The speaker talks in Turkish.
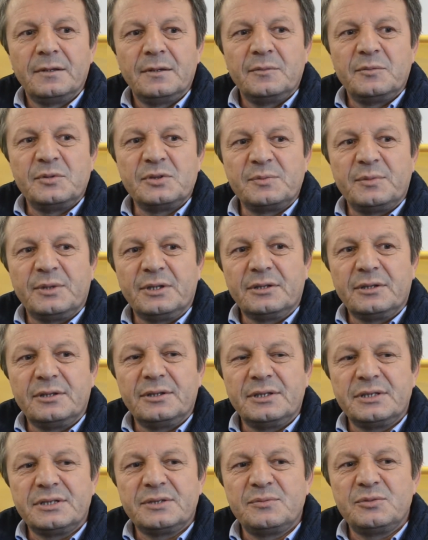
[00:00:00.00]
Bizim
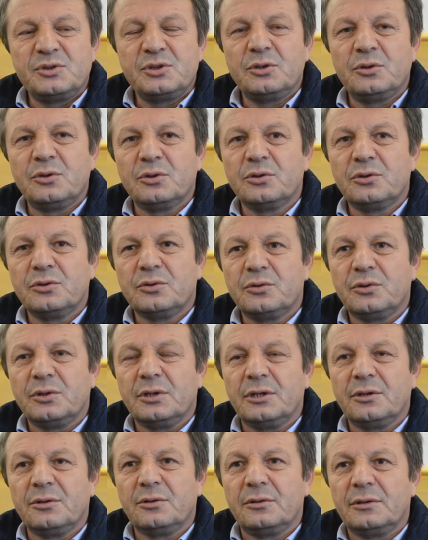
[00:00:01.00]
arkadaşımıza örgüt,
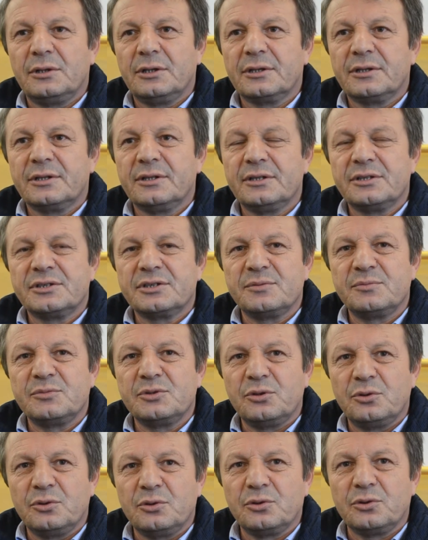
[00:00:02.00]
Erol
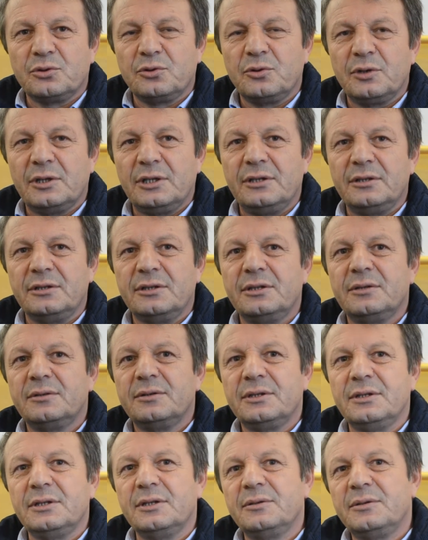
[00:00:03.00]
arkadaşımıza örgüt üyeliğinden,
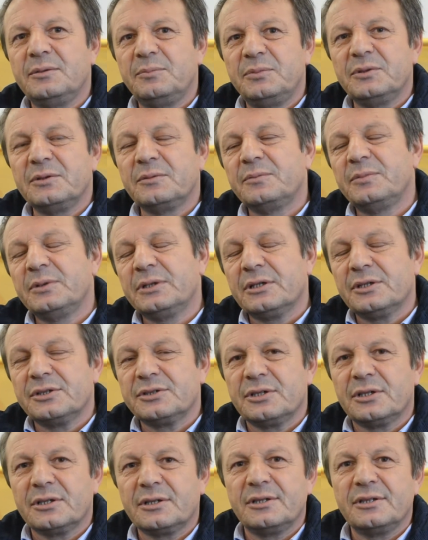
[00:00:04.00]
yine bir,
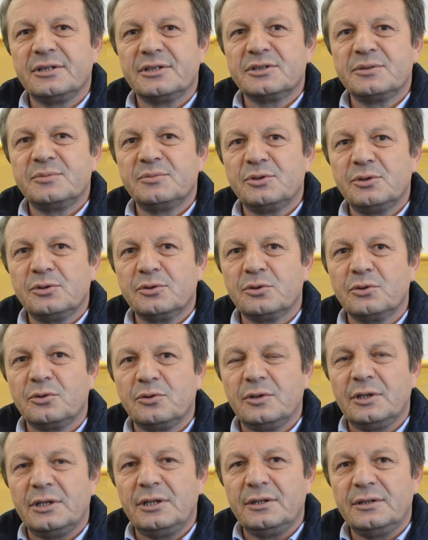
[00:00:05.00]
birkaç arkadaşımıza
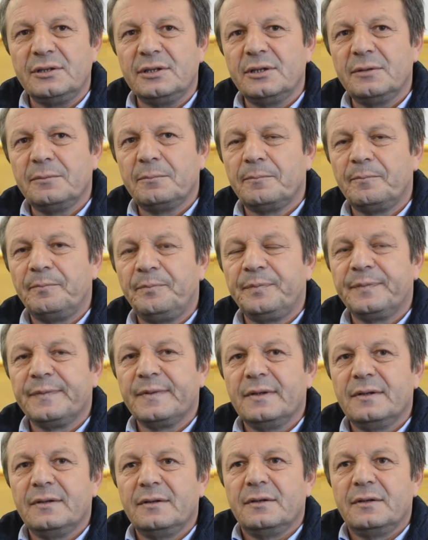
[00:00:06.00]
örgüt üyeliğinden
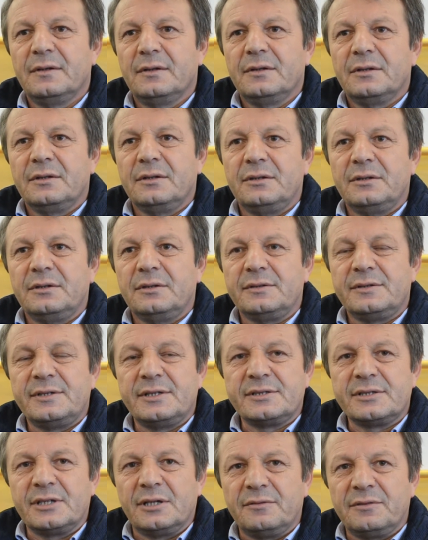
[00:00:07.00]
e,
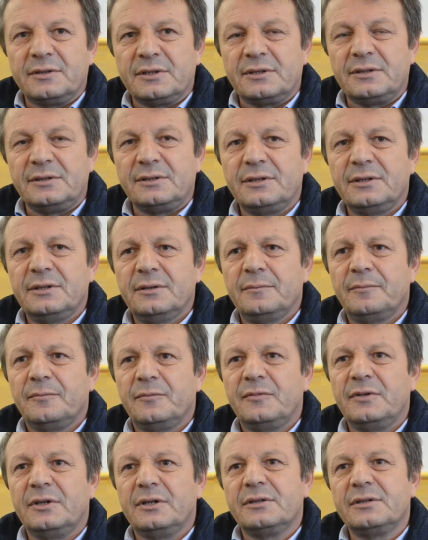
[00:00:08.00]
ceza verildi
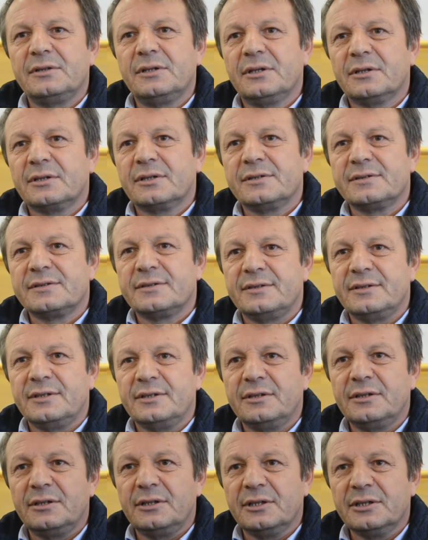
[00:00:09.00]
ve
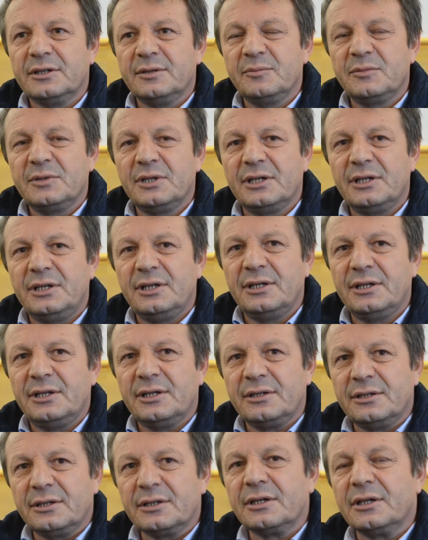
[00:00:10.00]
arkasından da hakim
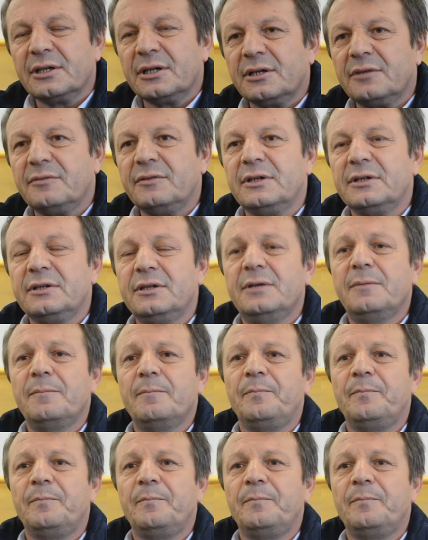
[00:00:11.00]
tahliyelerine karar verdi.